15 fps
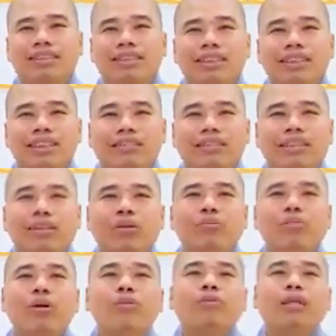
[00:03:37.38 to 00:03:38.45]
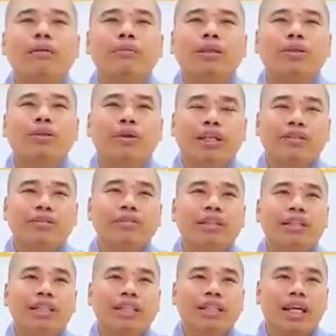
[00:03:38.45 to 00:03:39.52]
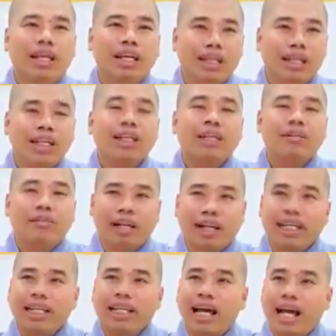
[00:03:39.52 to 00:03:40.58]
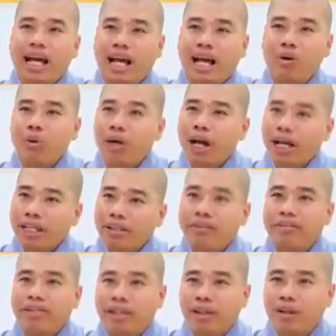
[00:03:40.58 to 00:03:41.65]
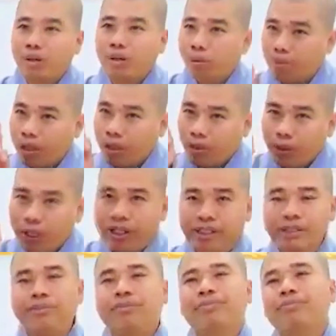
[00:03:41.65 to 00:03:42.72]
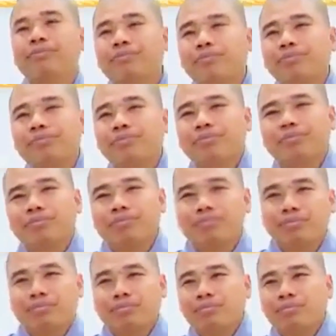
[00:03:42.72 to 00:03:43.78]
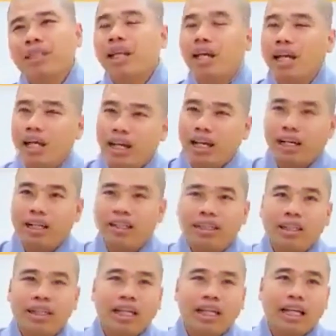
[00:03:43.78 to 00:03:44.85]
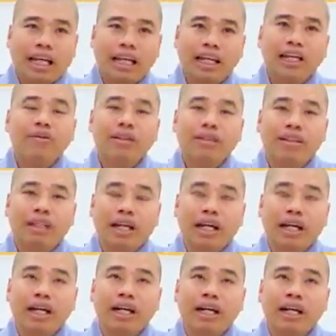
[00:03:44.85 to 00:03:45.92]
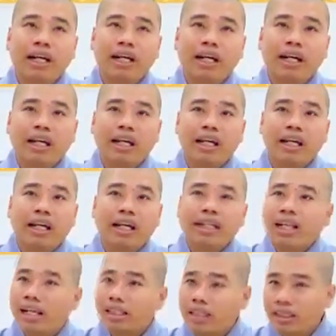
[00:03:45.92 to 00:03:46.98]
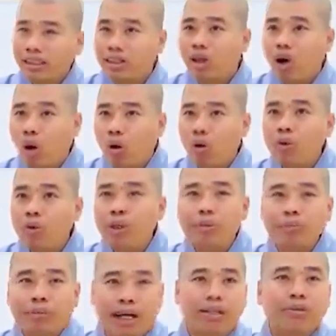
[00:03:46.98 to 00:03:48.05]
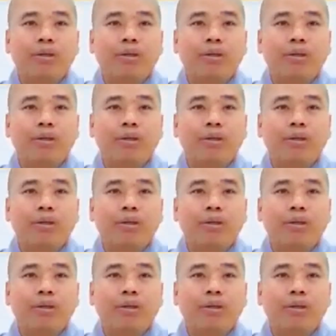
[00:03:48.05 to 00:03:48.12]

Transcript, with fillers: Vì tụng 48 lời nguyện quý vị thấy Phật A Di Đà ưu ái cho quý vị có một lời nguyện. Đó là ngài nêu lên rằng cái thân nữ khổ nhiều mặt quá,